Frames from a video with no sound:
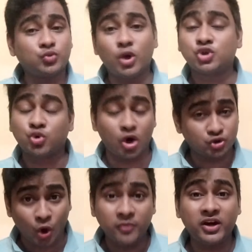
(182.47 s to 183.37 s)
বল শর্ট
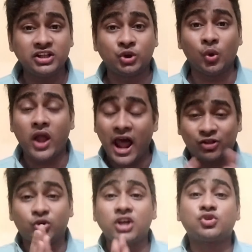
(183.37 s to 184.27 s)
ছয় মেরে দিত
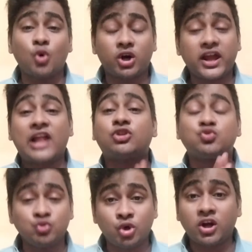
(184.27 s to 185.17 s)
এতটাই স্লটে এত
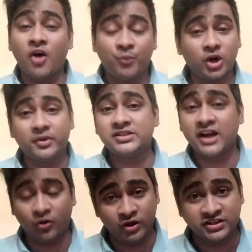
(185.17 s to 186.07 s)
সুন্দর কমফোর্টেবল জায়গা
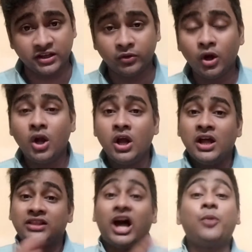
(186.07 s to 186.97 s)
করেছে
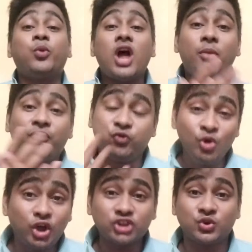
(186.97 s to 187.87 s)
তারপরে আবার
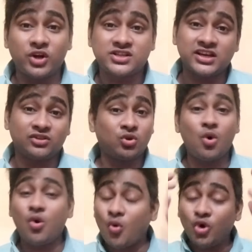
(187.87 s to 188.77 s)
ফুলটস করেছে তো
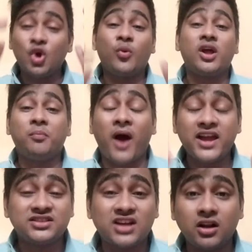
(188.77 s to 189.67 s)
ওই ওভারে বাইশ
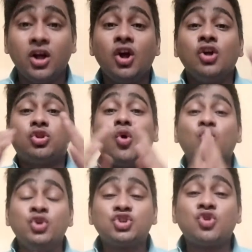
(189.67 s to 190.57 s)
রান তো
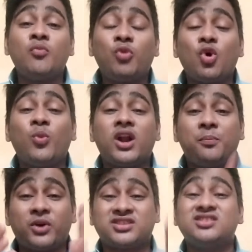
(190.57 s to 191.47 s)
উনিশ নম্বর ওভারে
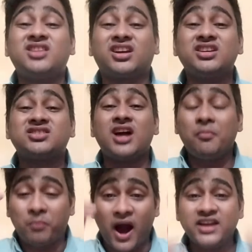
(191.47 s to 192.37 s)
প্রসিদ্ধ কৃষ্ণা
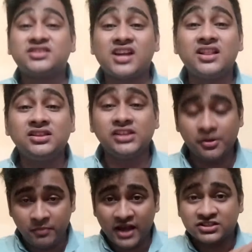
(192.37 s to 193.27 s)
বাইশ রান দিয়ে
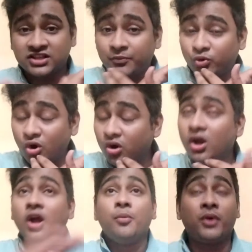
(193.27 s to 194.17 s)
ম্যাচটা পুরো
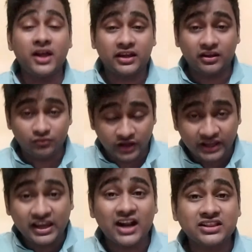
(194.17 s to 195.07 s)
মানে
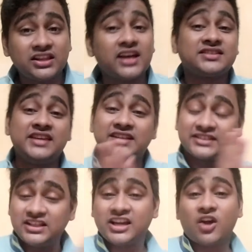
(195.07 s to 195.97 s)
কেকেআর এর থেকে সিএসকে
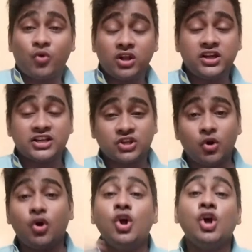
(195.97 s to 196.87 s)
দিকে করে দিয়েছিল
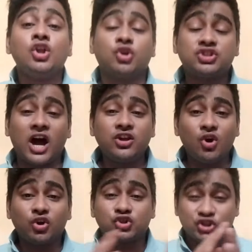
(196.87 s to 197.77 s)
তো যাই
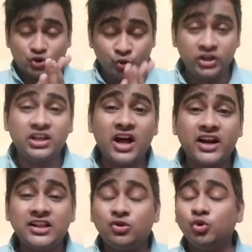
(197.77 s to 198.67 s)
হোক সুনীল
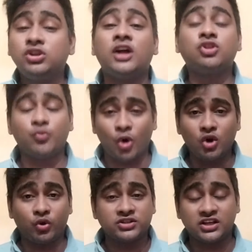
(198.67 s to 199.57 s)
নারিন দুর্দান্ত বল
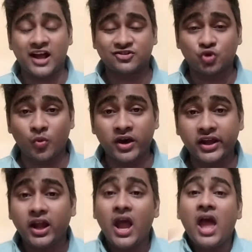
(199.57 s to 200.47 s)
করেছে লাস্ট ওভারে
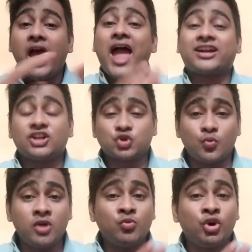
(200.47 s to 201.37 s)
একটা
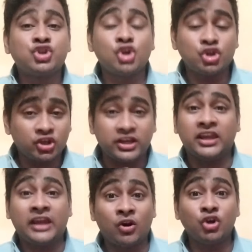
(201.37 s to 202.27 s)
সময় মনে হয়েছিল তো
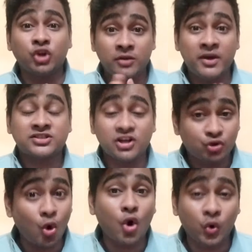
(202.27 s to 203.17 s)
কেকেআর হয়তো এই ম্যাচটা ড্র
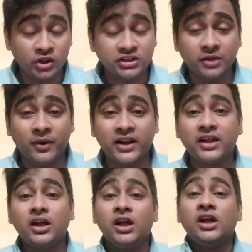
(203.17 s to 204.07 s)
করে দিতে পারে
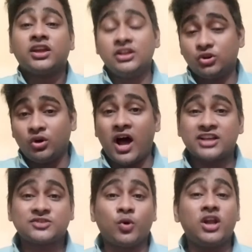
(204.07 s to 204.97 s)
কিন্তু লাস্ট
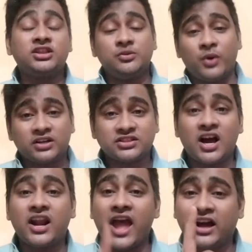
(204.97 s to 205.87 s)
বলে দীপক চাহার
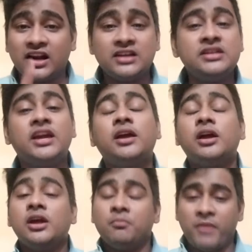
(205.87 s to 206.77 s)
এক রান নিয়ে
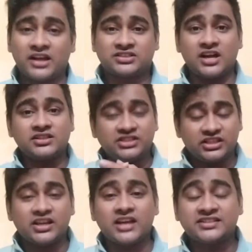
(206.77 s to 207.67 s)
ম্যাচটা জিতে
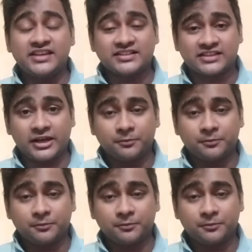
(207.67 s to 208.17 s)
যায় সিএসকে